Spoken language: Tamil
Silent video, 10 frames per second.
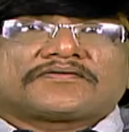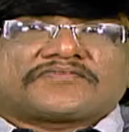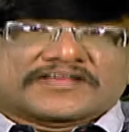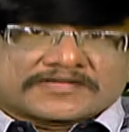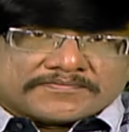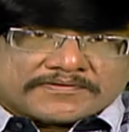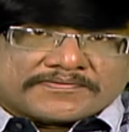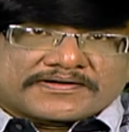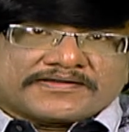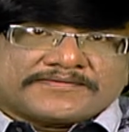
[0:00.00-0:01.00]
வணக்கம்
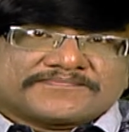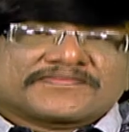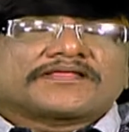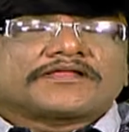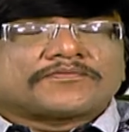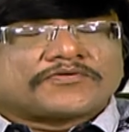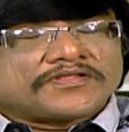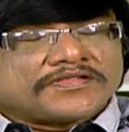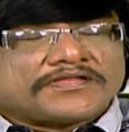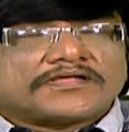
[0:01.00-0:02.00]
நண்பர்களே இன்னும் ஒரு
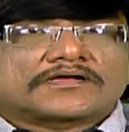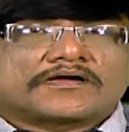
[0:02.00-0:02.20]
இனிய